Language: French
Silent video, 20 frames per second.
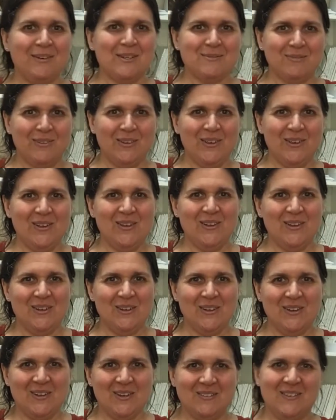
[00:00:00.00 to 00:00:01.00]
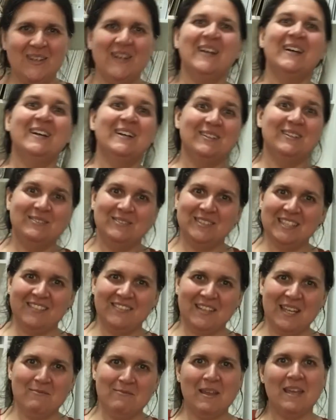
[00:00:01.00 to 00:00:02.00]
pause pub Vous
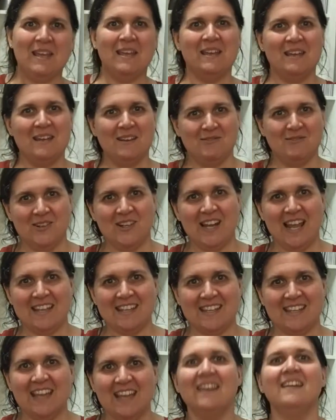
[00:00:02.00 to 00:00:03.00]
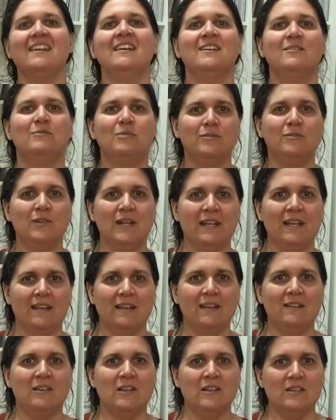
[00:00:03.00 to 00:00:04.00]
avez aimé, vous likez, vous
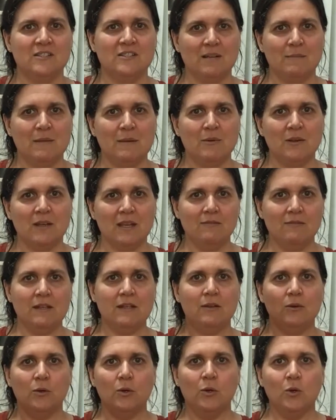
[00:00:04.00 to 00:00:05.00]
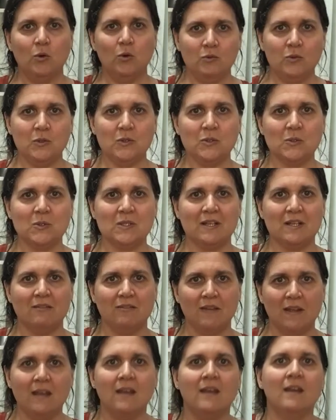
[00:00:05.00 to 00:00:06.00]
voulez ne jamais manquer une vidéo, vous
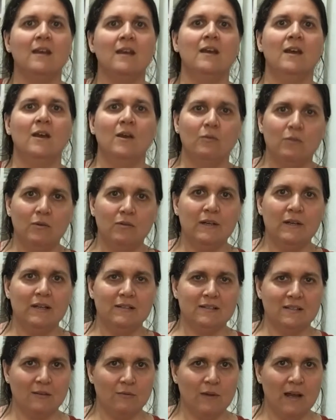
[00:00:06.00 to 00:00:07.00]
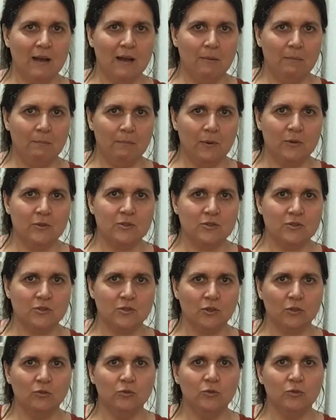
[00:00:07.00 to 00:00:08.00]
souscrivez, vous voulez savoir plus
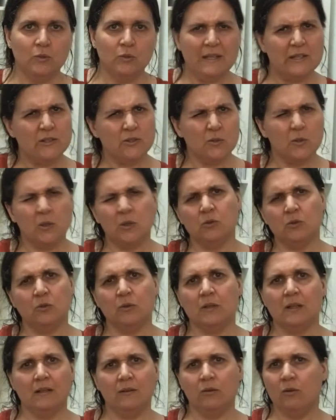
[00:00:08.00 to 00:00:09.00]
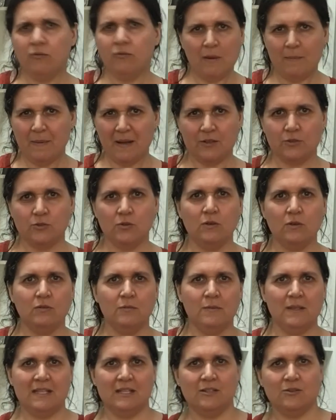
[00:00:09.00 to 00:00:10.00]
sur nous tous les jours, toutes, deux fois par jour, vous
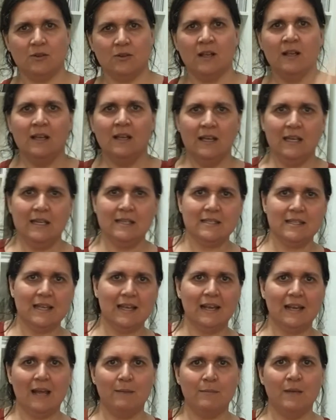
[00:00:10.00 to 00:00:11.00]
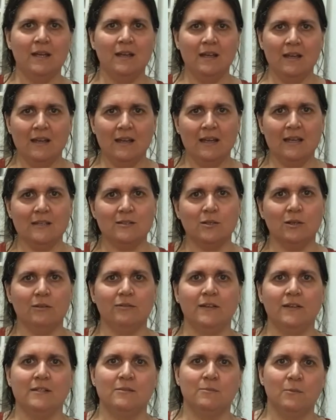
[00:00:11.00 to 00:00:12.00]
mettez sur Instagram et sur
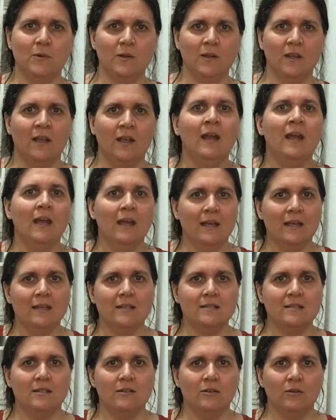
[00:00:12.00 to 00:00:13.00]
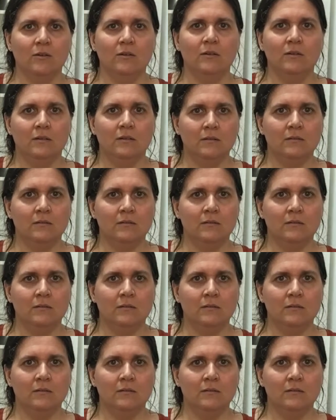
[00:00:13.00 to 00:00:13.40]
Facebook. Et sinon,